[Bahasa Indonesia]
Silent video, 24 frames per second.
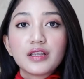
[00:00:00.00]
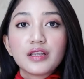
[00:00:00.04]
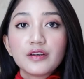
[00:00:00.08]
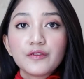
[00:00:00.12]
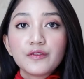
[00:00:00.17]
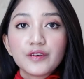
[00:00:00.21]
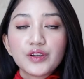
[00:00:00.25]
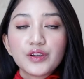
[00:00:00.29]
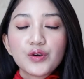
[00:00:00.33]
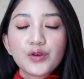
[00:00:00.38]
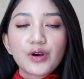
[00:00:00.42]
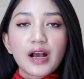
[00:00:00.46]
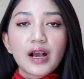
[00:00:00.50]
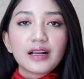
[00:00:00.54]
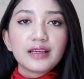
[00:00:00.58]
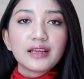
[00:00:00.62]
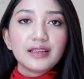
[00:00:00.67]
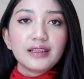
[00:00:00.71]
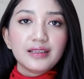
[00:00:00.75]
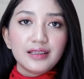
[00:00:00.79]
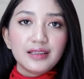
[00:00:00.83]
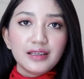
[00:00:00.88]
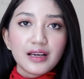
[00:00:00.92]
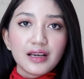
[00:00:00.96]
Di video
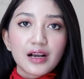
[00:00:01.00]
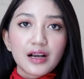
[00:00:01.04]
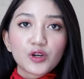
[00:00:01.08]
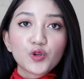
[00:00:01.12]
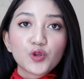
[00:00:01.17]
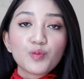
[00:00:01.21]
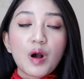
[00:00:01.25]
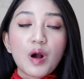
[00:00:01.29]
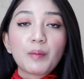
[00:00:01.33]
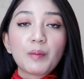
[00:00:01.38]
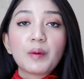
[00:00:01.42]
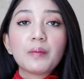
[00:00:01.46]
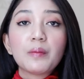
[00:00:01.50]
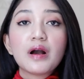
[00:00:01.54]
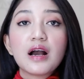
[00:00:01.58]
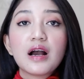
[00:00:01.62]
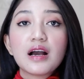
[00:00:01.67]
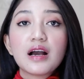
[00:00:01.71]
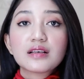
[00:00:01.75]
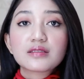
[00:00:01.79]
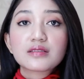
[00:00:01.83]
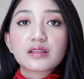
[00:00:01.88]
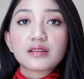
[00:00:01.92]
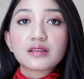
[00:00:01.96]
kali ini, aku mau
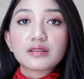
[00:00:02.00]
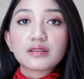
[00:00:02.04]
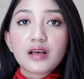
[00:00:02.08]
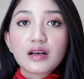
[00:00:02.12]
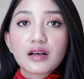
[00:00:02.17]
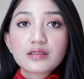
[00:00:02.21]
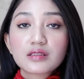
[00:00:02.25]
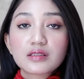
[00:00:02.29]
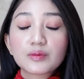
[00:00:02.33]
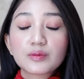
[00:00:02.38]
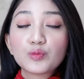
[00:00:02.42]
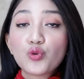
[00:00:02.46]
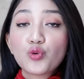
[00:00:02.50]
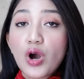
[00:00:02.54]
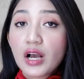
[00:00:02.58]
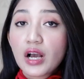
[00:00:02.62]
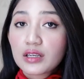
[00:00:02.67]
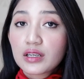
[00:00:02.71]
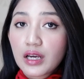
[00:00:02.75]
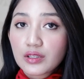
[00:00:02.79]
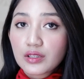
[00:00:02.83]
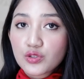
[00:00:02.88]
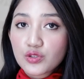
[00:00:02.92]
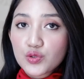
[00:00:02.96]
membahas tentang
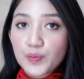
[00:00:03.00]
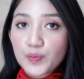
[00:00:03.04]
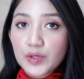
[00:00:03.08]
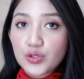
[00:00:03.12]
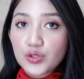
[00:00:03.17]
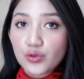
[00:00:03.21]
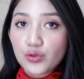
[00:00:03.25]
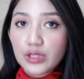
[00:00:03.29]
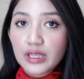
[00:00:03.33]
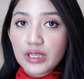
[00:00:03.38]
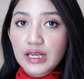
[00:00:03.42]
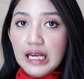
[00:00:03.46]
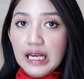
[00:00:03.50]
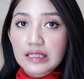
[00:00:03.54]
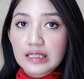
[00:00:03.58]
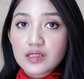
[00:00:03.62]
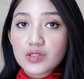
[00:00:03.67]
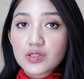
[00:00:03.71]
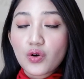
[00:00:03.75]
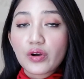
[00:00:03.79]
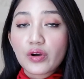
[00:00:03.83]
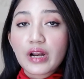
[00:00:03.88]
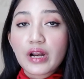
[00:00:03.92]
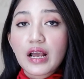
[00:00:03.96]
sebuah kasus
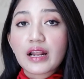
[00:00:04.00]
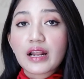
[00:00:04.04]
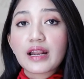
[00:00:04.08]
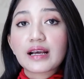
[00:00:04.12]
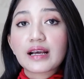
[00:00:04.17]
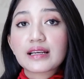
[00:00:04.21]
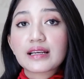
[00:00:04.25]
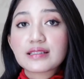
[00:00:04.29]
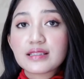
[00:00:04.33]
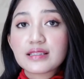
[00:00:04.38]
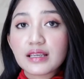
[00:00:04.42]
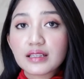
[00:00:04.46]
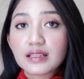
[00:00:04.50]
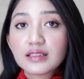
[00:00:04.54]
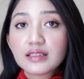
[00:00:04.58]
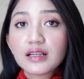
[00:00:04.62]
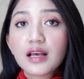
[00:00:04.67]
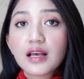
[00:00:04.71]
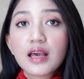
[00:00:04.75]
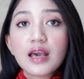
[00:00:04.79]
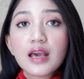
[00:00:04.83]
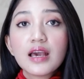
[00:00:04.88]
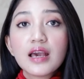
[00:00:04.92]
penculikan seorang anak kecil